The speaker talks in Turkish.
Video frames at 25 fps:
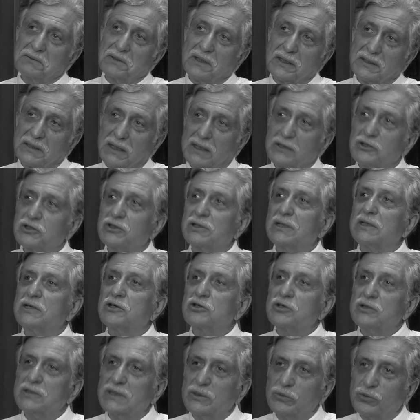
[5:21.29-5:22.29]
ya da işte
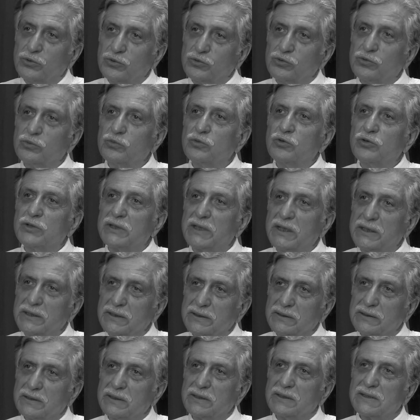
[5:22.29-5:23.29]
içinde bulunduğum
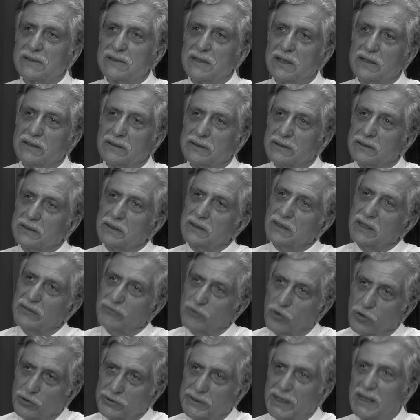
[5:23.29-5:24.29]
ülkenin insanlarıyla
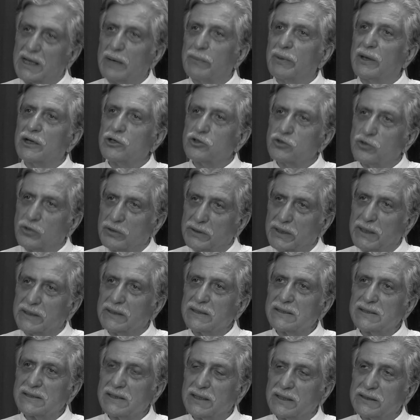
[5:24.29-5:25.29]
ve orada yabancı olan
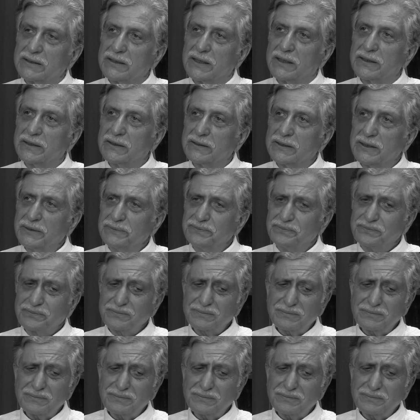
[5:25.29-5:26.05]
insanlarla da